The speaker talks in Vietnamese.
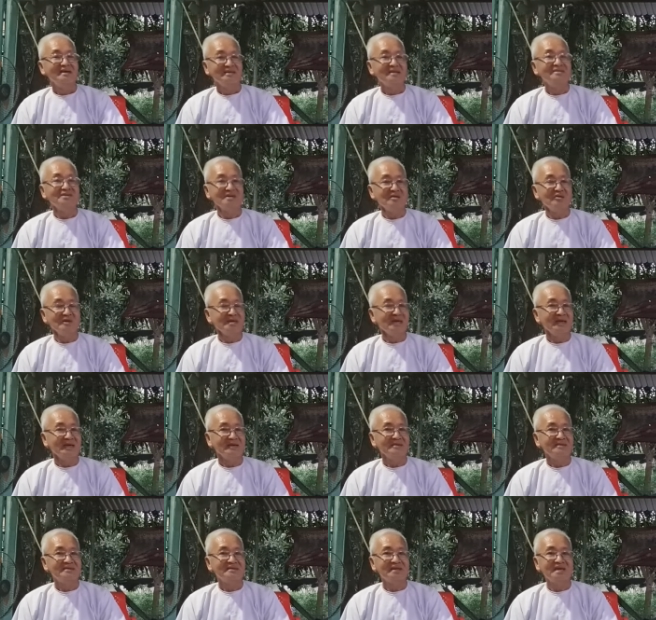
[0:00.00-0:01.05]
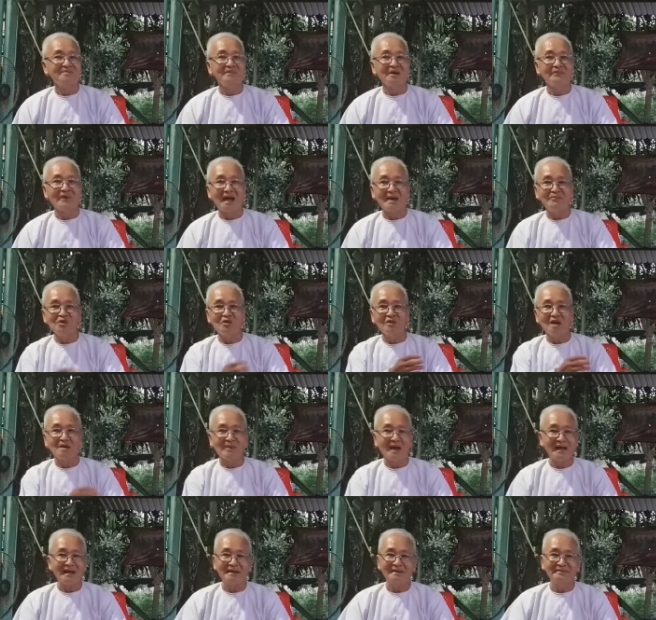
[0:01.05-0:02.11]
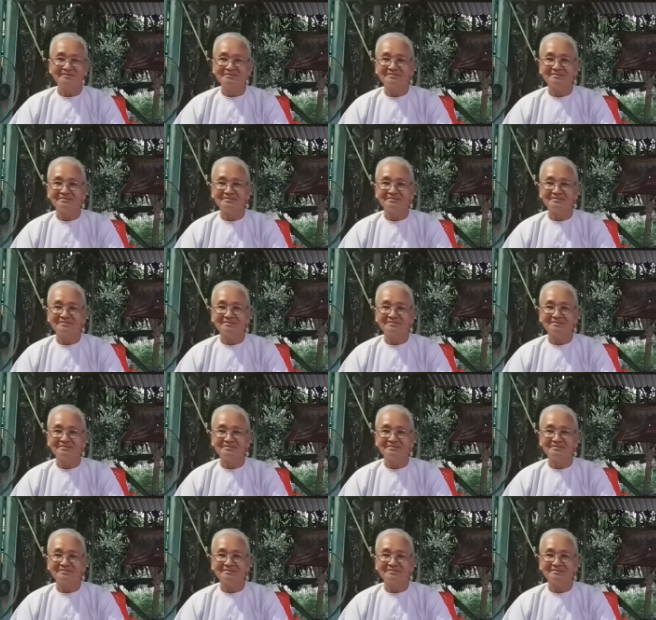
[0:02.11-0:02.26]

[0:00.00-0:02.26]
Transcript: nhưng thưa quý vị khi mà phạm vô cờ bạc